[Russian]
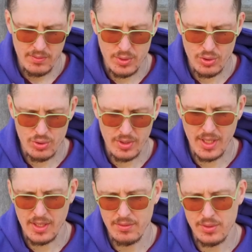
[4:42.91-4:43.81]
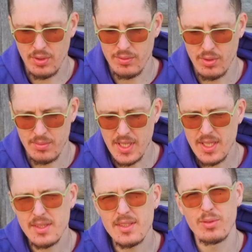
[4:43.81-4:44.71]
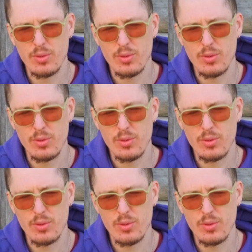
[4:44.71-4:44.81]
Все, что надо, все в нем есть,